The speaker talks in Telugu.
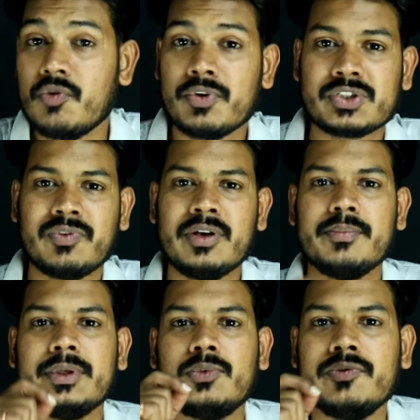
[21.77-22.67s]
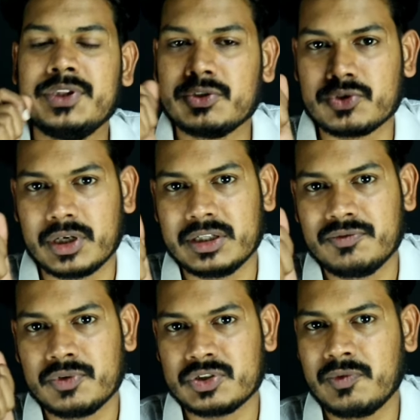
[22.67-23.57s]
ఫస్ట్ ఆఫ్ ఆల్ మీరు మూవీ ఎందుకు చూడాలి
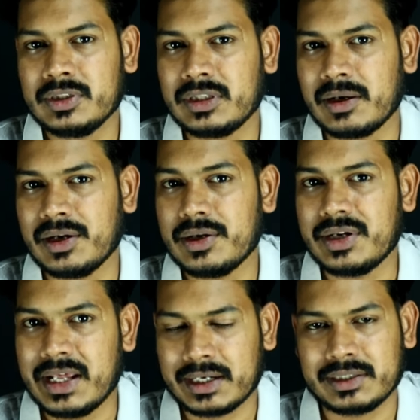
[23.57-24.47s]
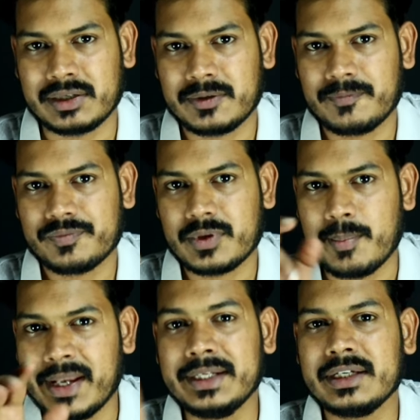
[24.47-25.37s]
ఫస్ట్ ఆఫ్ ఆల్ ద డైరెక్టర్
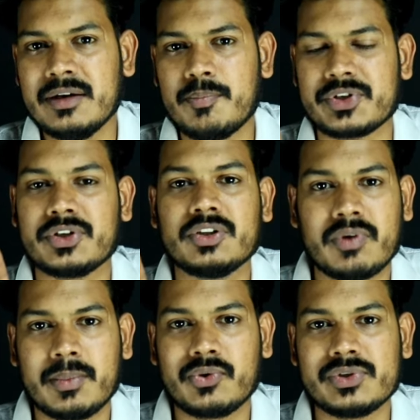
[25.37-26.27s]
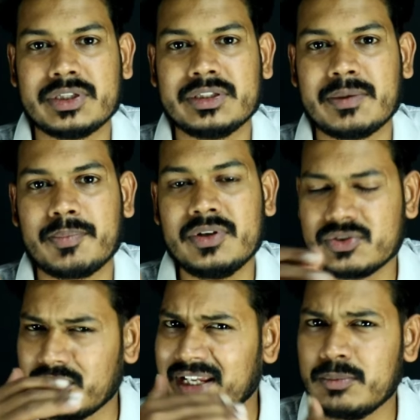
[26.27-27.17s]
మెయిన్గా ప్రశాంత్ వర్మ గురించి అయితే చెప్పారు
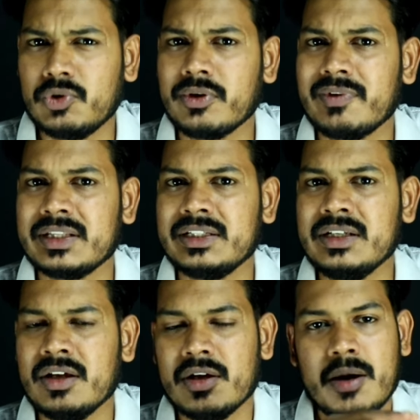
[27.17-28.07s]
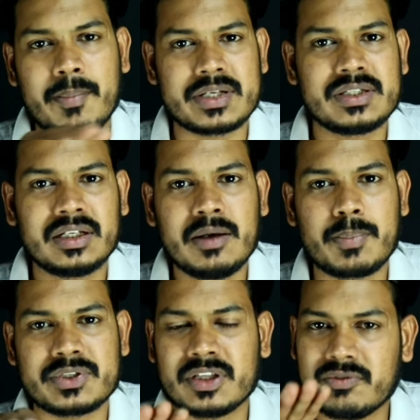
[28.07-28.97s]
సో నేను మూవీ గురించి పర్సనల్గా
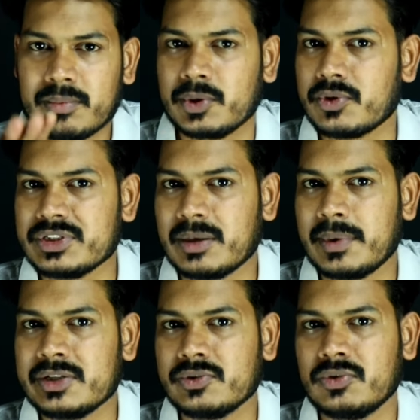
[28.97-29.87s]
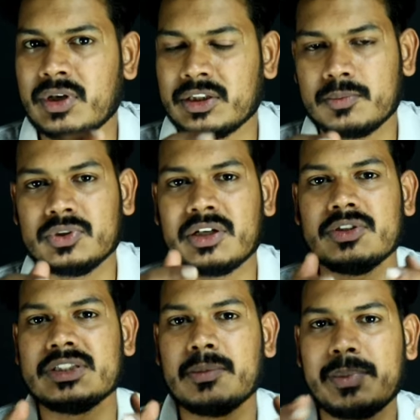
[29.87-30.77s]
ప్రశాంత్ వర్మ గురించి అమ్మండి సో అంతకుముందు తను
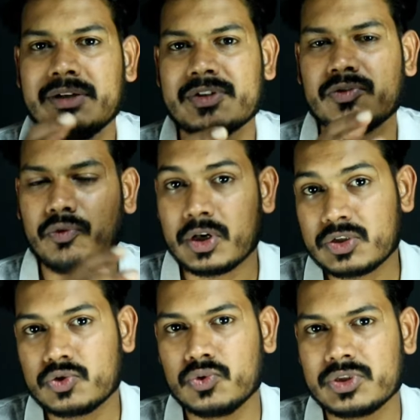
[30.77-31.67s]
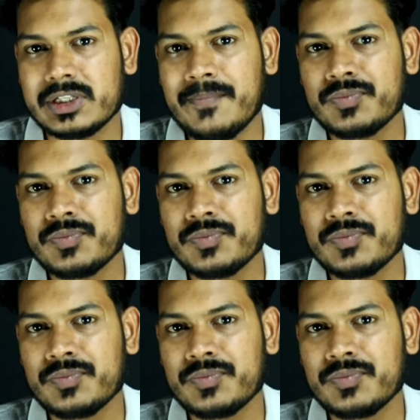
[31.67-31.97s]
తీసిన ప్రీవియస్ వర్క్స్ చూసి